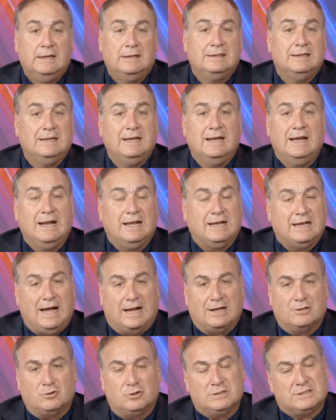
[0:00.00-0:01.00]
Il
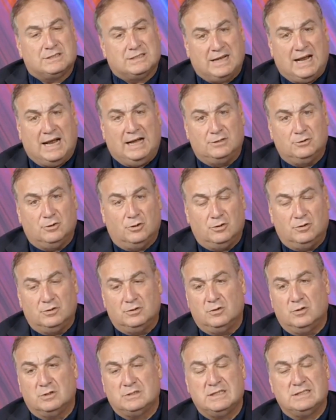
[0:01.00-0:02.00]
calcio è strano,
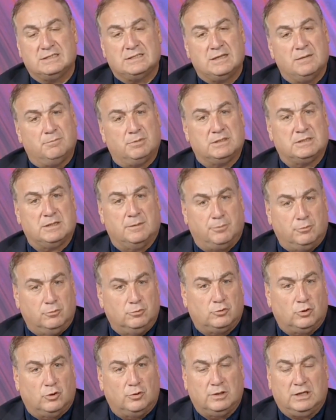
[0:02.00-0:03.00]
lo si è sempre
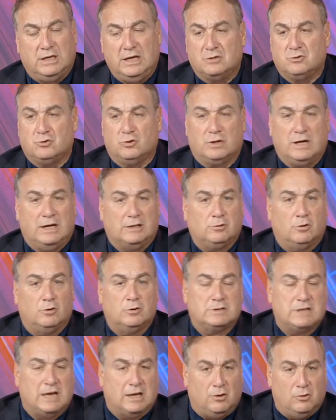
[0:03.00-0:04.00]
saputo, chi ha giocato lo
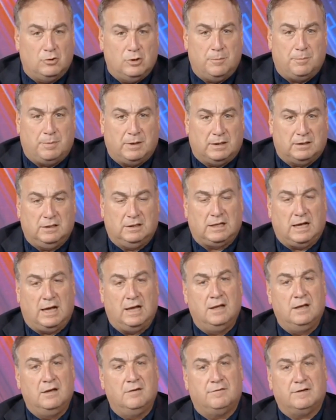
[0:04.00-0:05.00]
sa che ogni partita
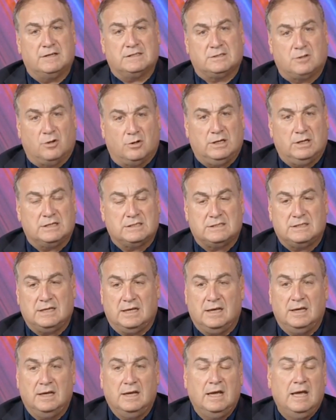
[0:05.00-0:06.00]
fa storia a
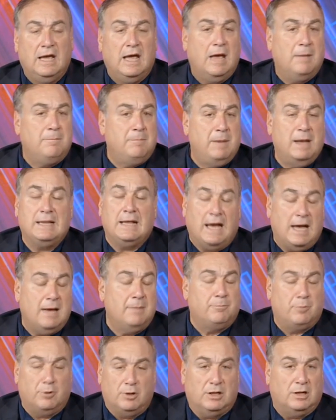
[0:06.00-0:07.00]
sé. Ebbene a
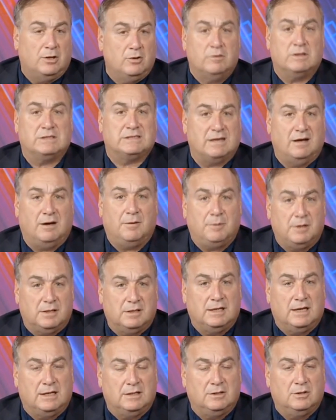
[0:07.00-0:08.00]
Empoli la Juve stava
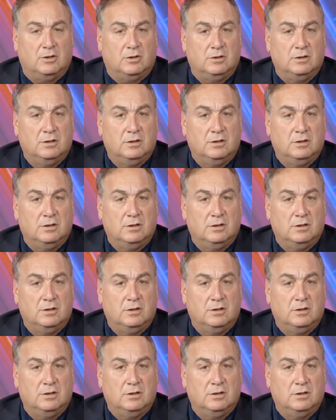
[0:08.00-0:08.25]
perdendo